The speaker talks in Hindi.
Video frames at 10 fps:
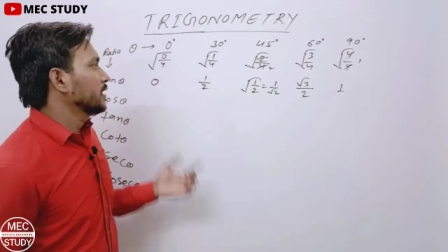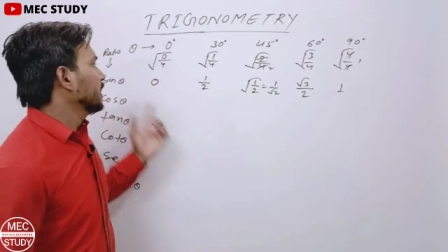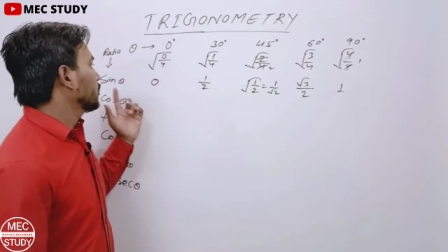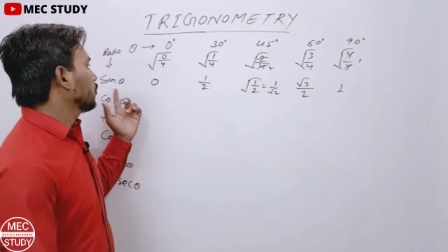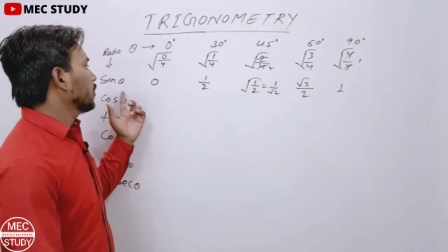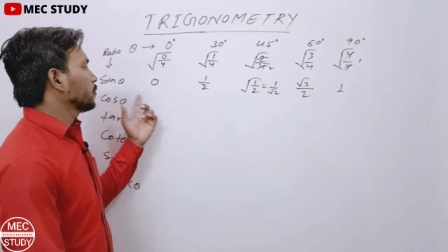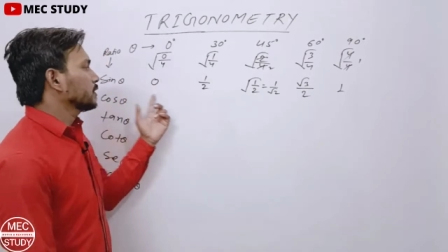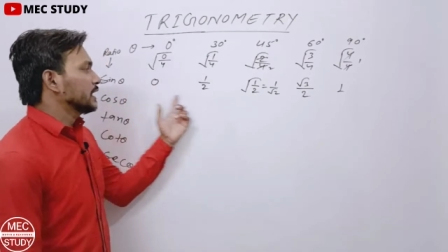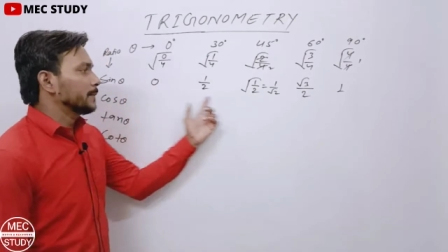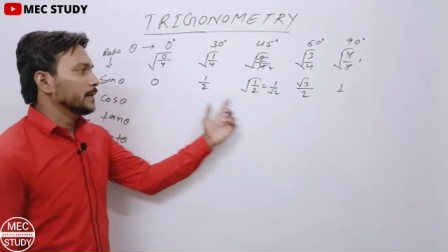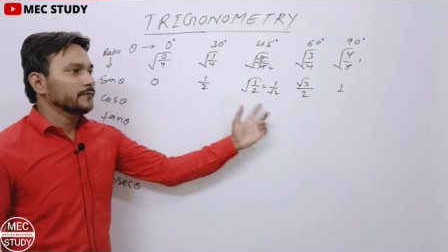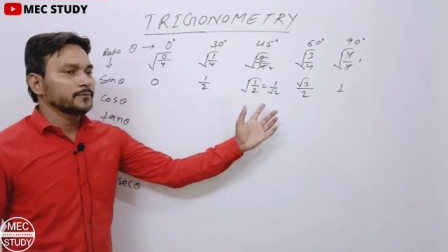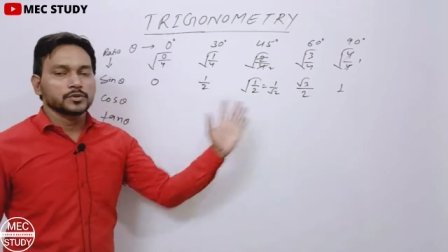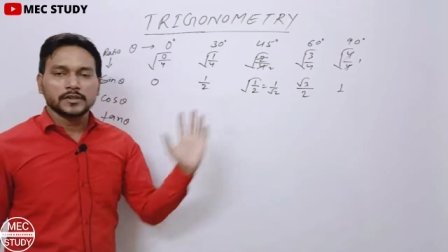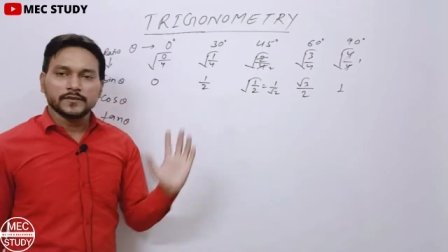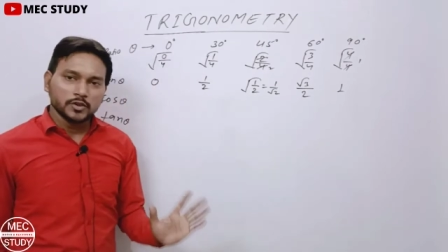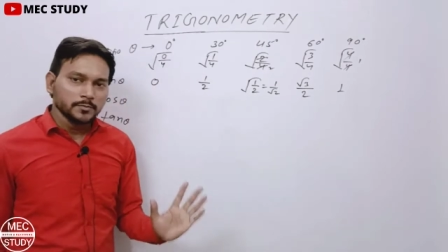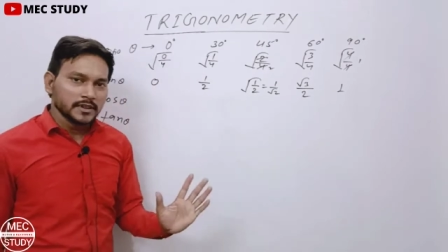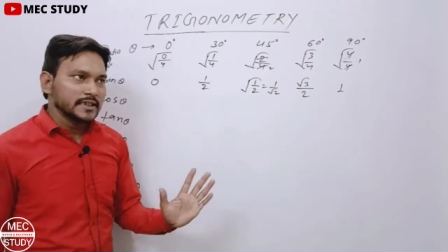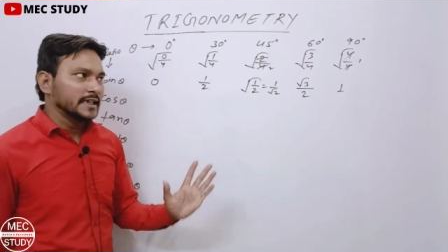है वो हम लोग यहाँ पे पूरा वैल्यू
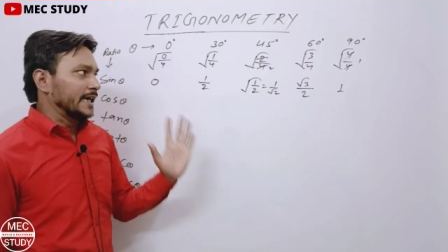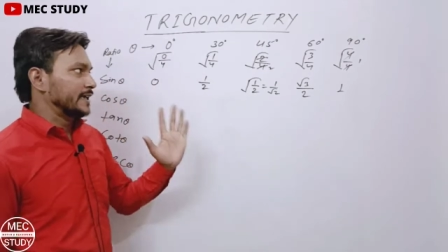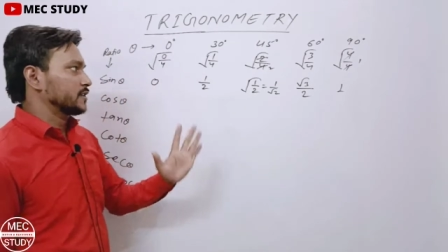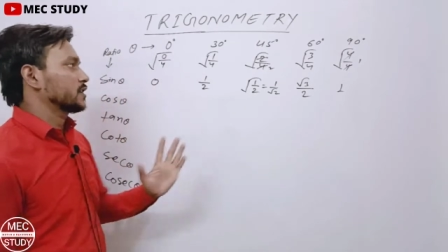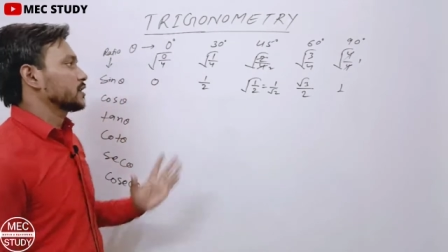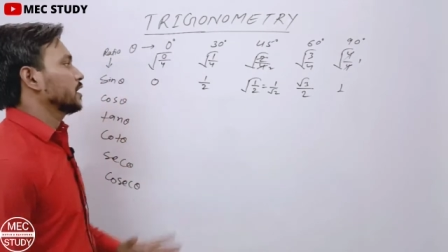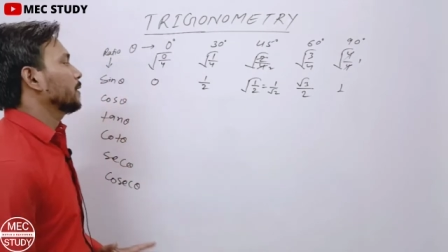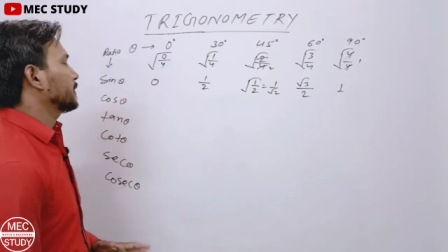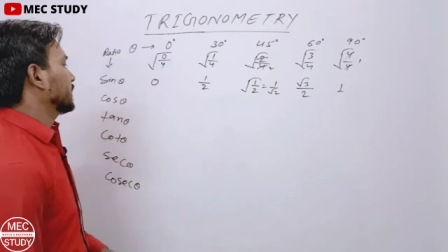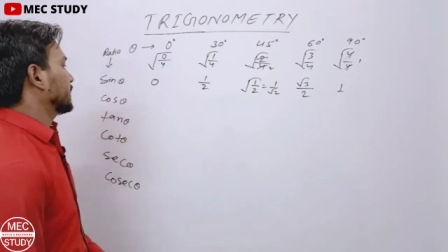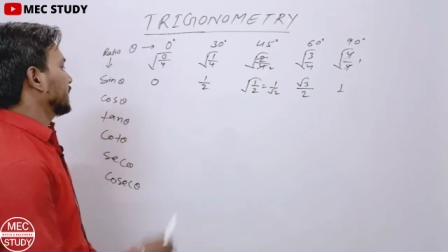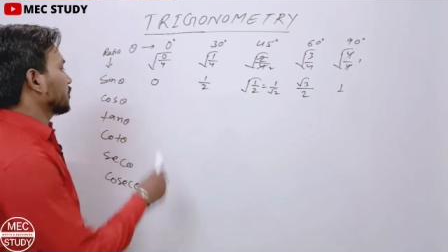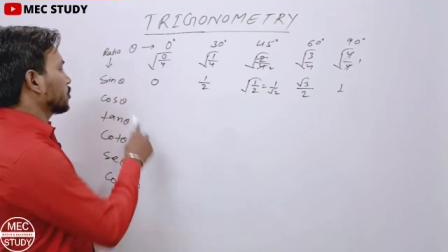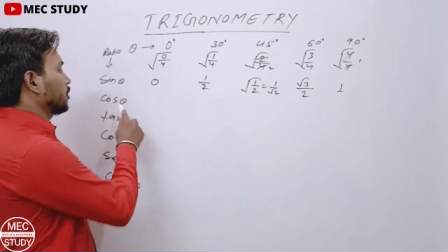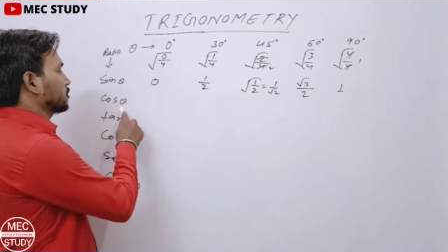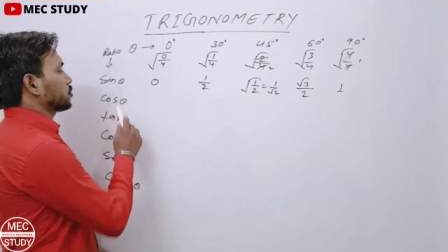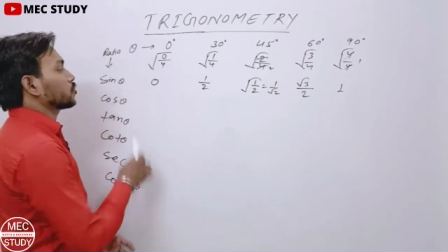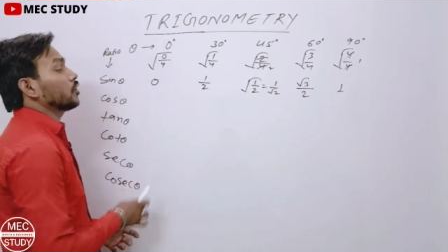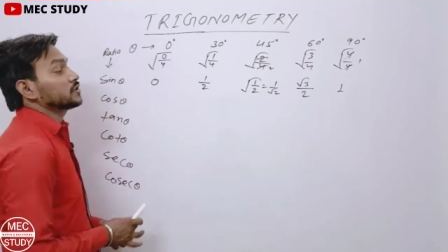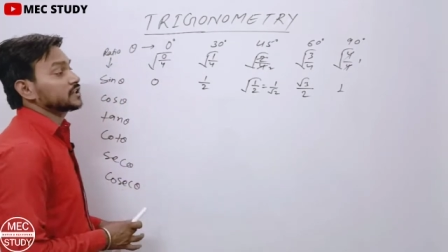मिल गया नाइन्टी तक अब क्या करेंगे कॉस तो
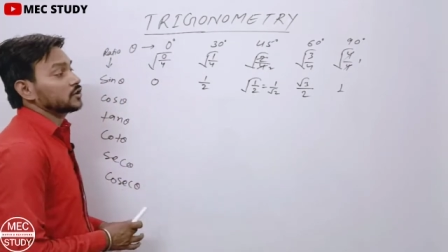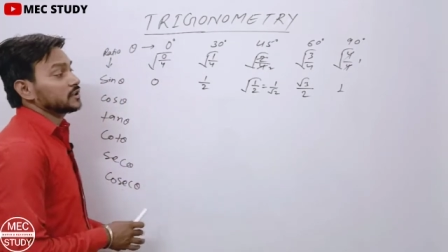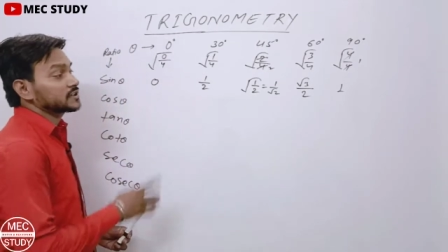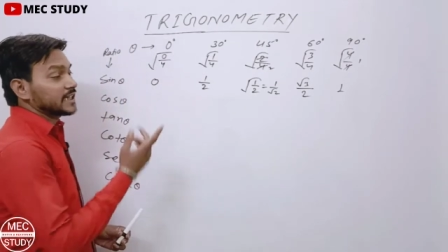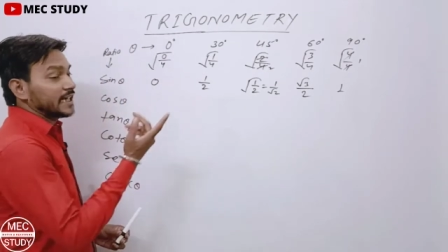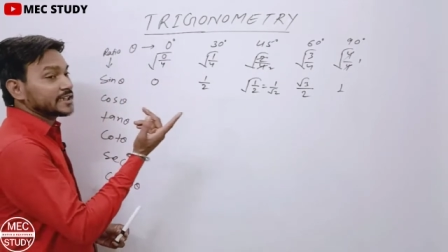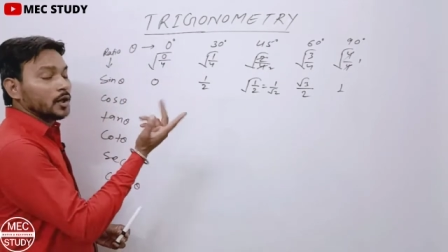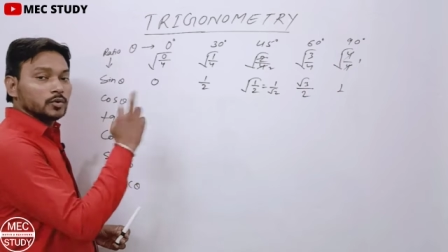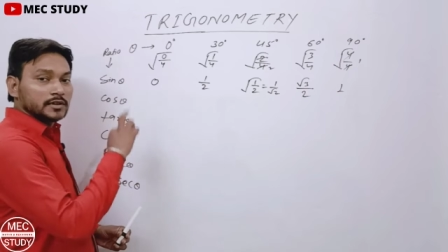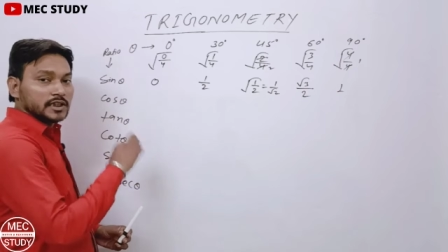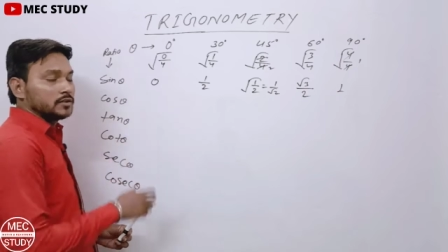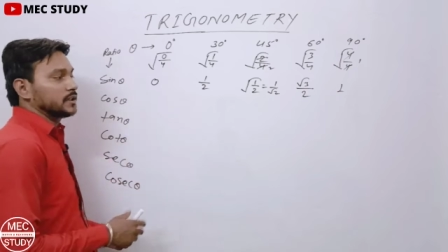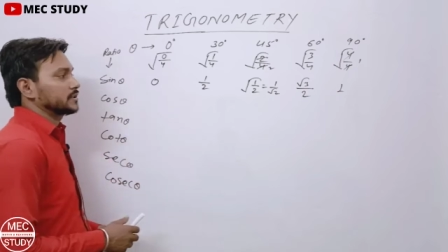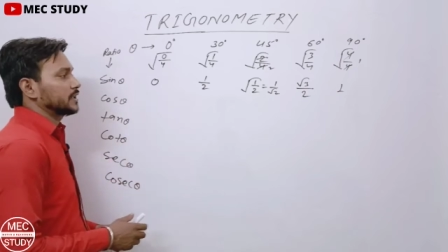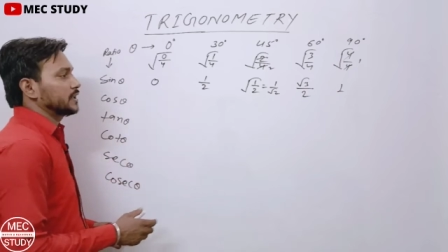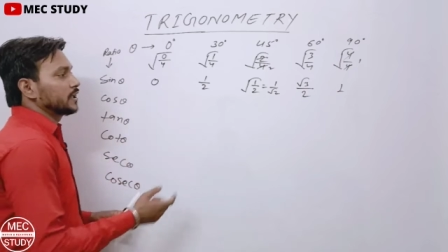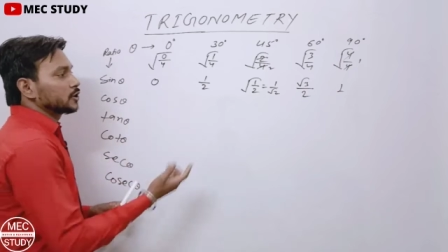कॉस क्या होता है साइन का उल्टा हो जाता है